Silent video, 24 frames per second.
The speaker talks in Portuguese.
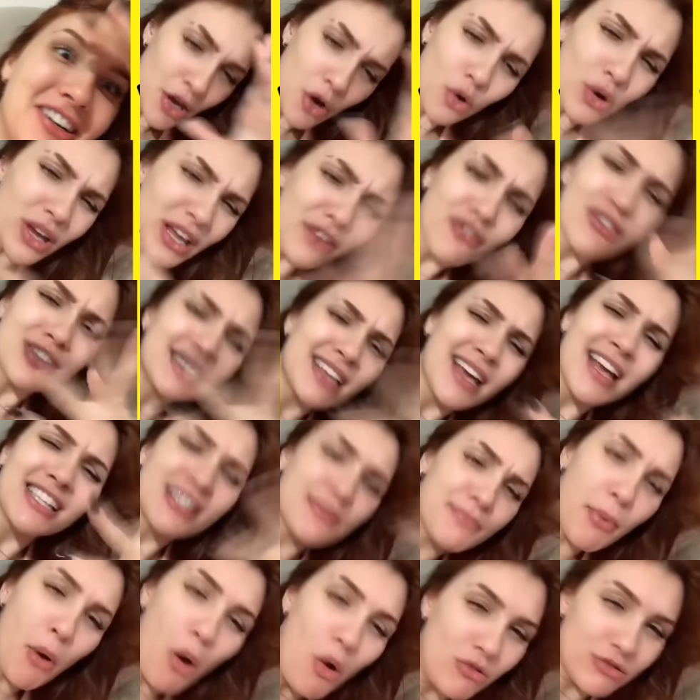O que, que você
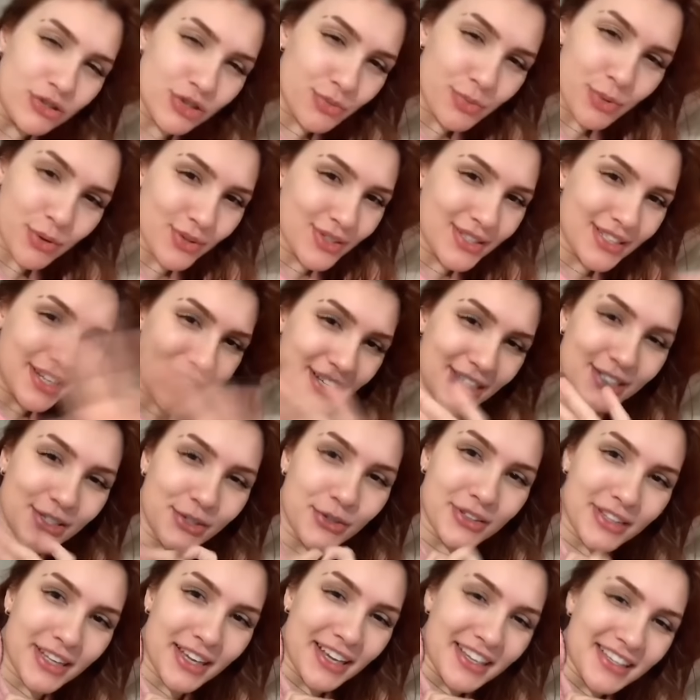responde pra um serzinho
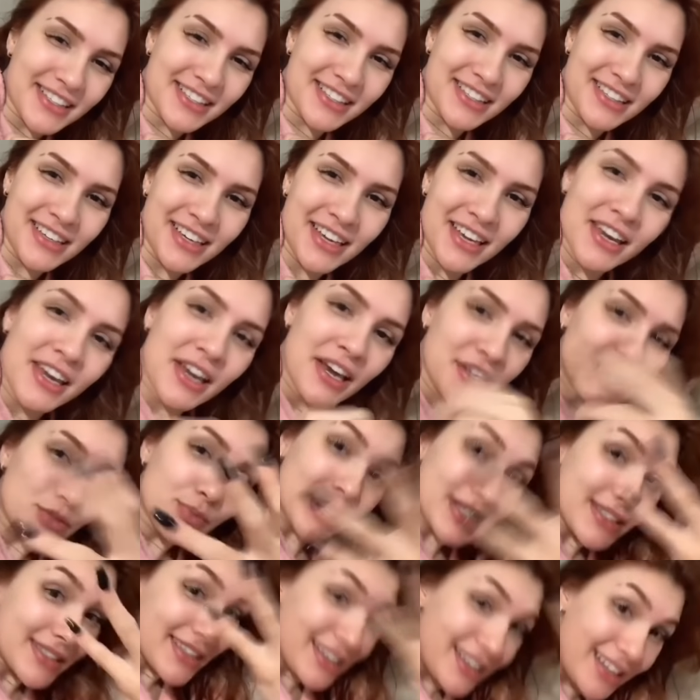desse? Tipo
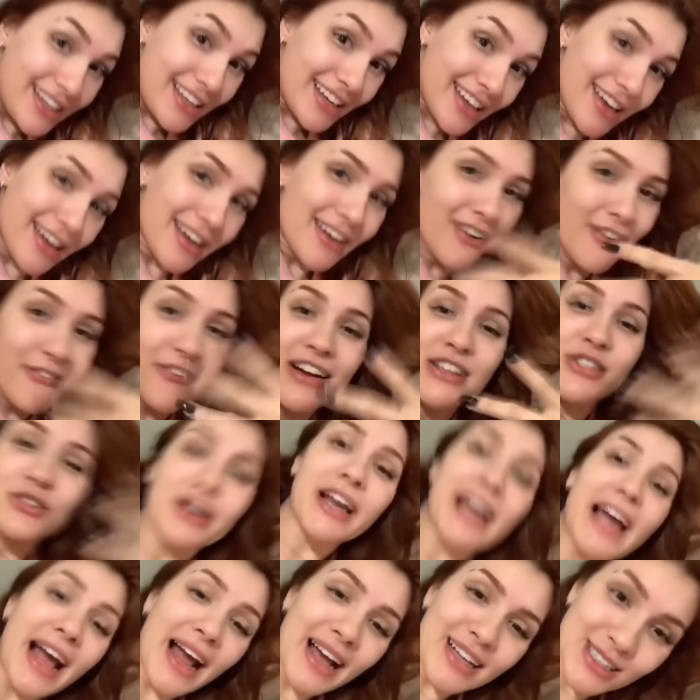assim, eu faço o
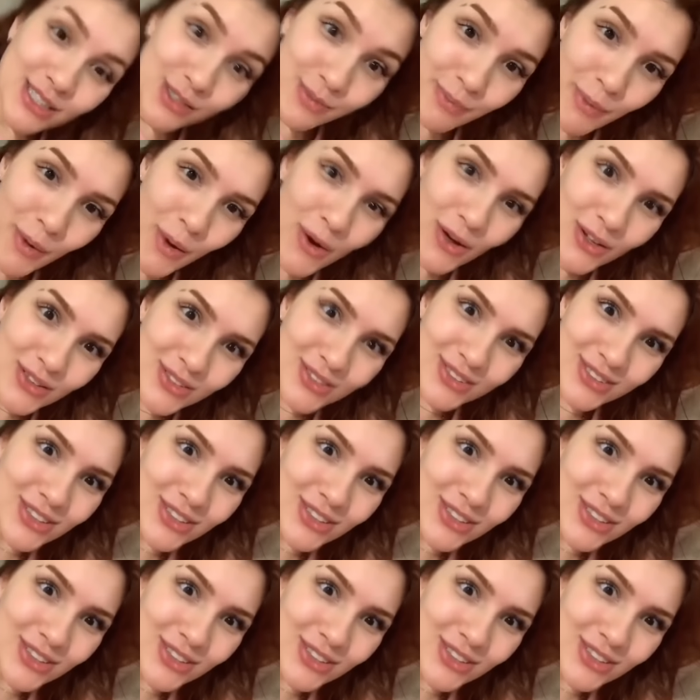que com esses pontos?